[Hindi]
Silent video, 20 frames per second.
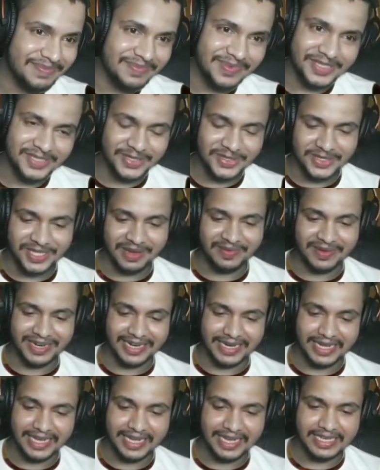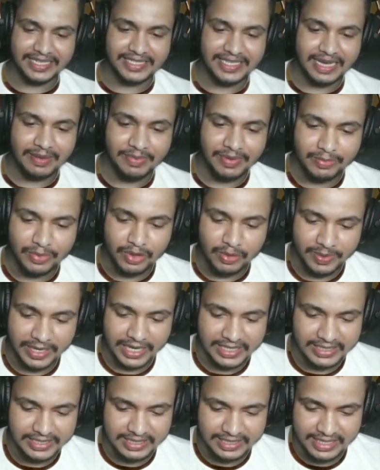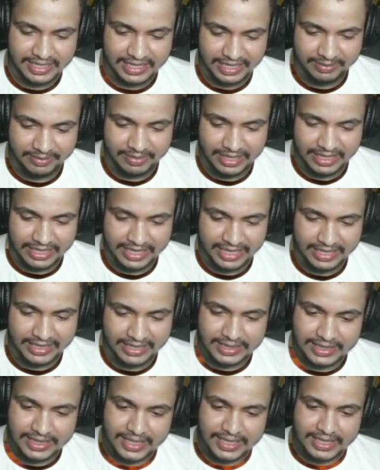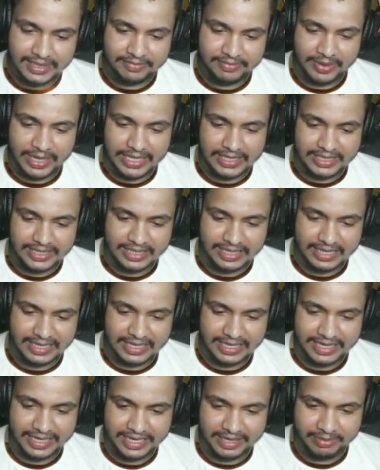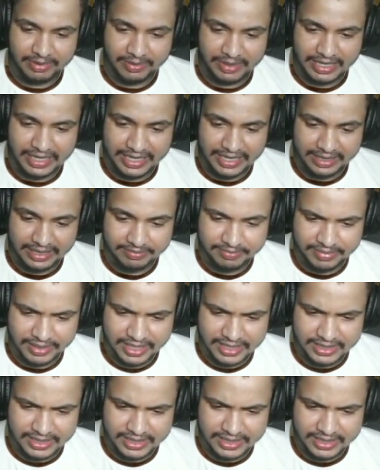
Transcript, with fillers: के नाम पे चूतिया पकड़ा है गाइस यहाँ पे हमको पाँच दिन के लिए मिला है पाँच दिन के लिए हेयर भी मिला है